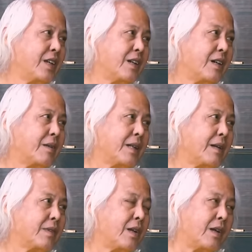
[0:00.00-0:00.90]
พี่เข้าไป
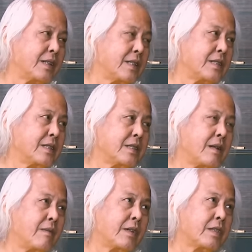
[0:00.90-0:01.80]
ทำตลอดใช้
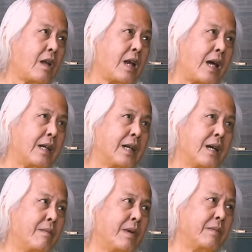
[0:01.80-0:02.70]
system มาตอนหลัง
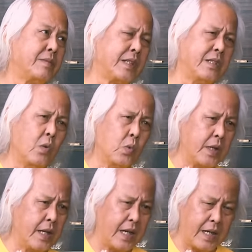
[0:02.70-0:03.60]
เริ่มเริ่มจะดุเดือด